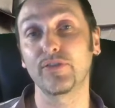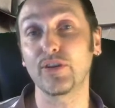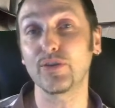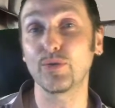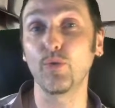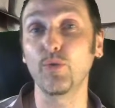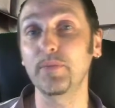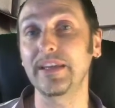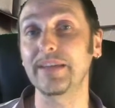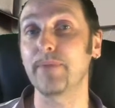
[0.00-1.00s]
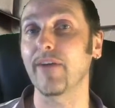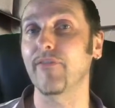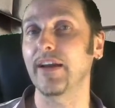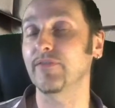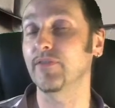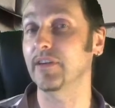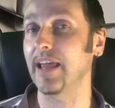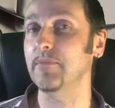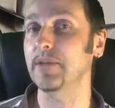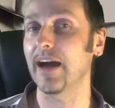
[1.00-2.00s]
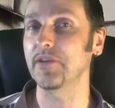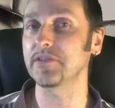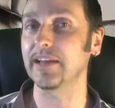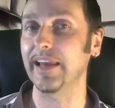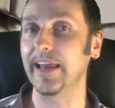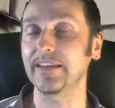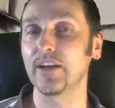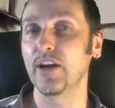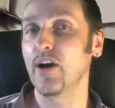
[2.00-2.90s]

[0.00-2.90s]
nicht so unbedingt perfekt für Gaming ausgelegt